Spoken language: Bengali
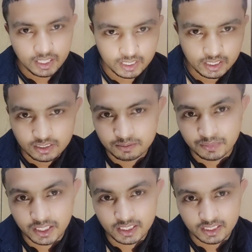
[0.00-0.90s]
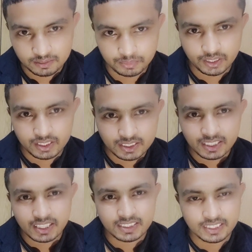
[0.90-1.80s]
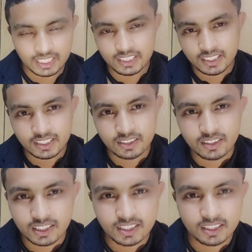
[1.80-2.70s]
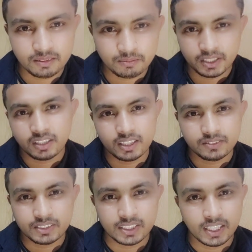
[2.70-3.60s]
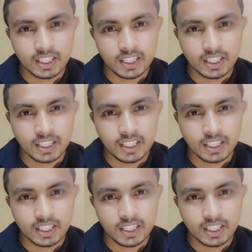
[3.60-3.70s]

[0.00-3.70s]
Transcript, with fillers: এটা মানে ভিওয়ার্স যারা আছে তাদেরকেও একটা মানে কনফিউশন